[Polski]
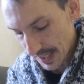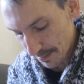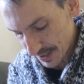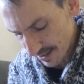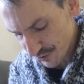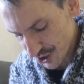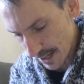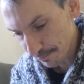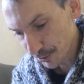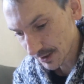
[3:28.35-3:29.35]
Ta
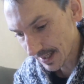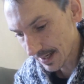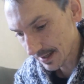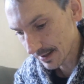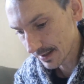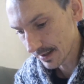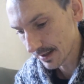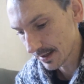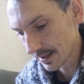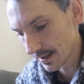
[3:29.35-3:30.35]
pierwsza płyta
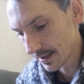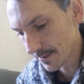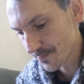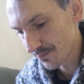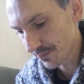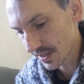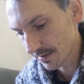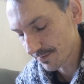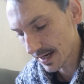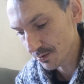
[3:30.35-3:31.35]
e,
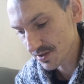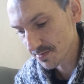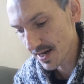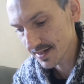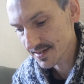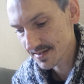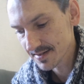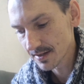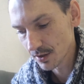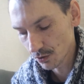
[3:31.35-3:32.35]
Various e,
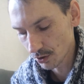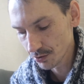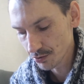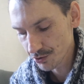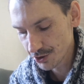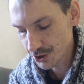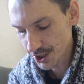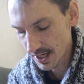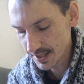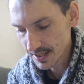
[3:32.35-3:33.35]
to już
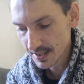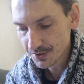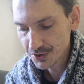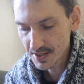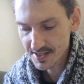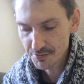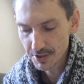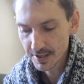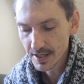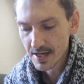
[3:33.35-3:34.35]
dzisiaj
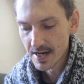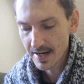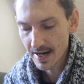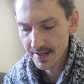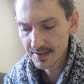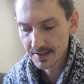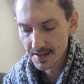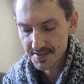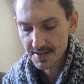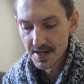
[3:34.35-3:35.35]
niezły
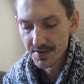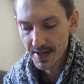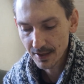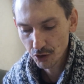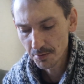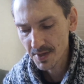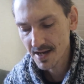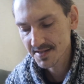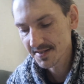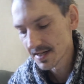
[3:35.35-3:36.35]
rarytas.
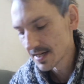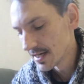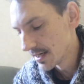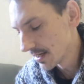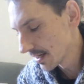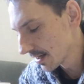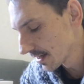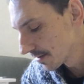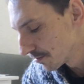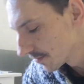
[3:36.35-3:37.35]
Natomiast
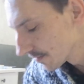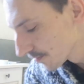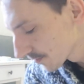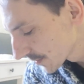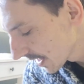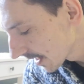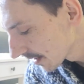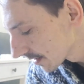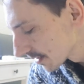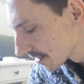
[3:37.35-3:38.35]
e,
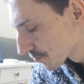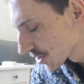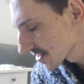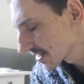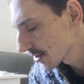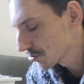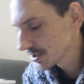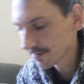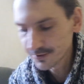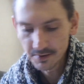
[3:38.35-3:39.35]
ja e,
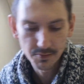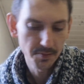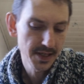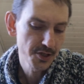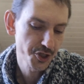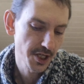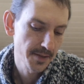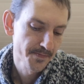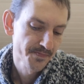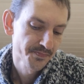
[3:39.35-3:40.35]
przeskakuję w tym
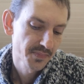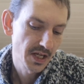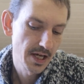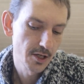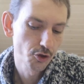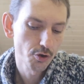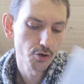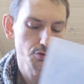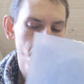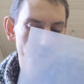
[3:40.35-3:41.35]
momencie do
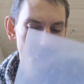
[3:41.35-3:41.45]
roku